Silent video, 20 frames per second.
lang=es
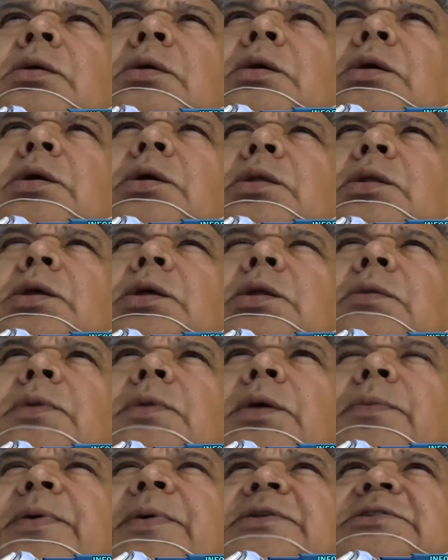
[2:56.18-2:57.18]
en el
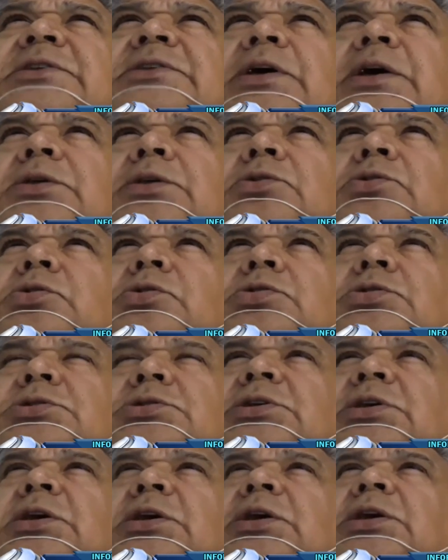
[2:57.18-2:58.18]
mes pasado
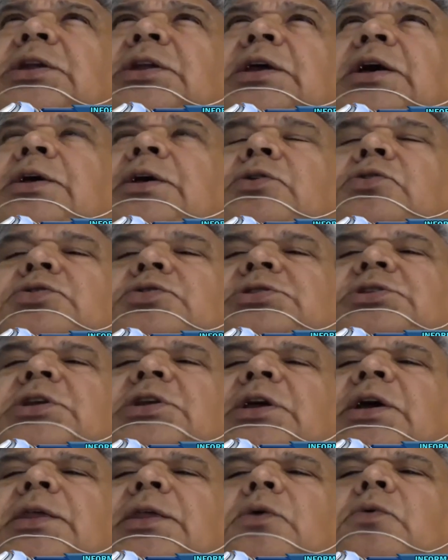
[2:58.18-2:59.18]
se giraron
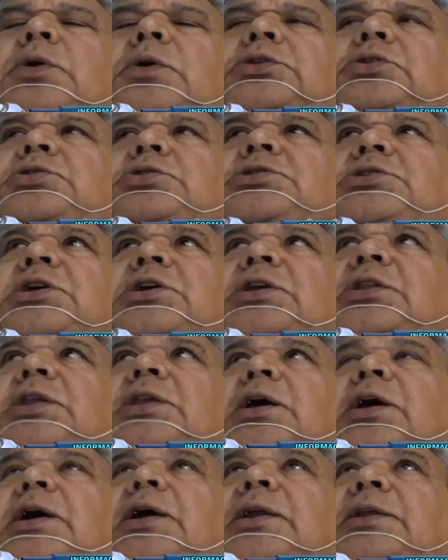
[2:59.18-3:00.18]
cerca de
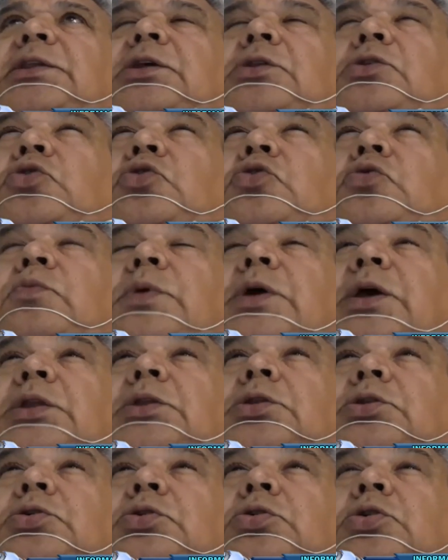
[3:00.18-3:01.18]
400 ah. cartas
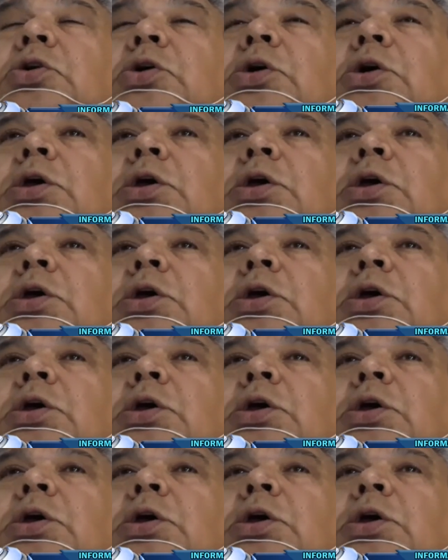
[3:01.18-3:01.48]
documento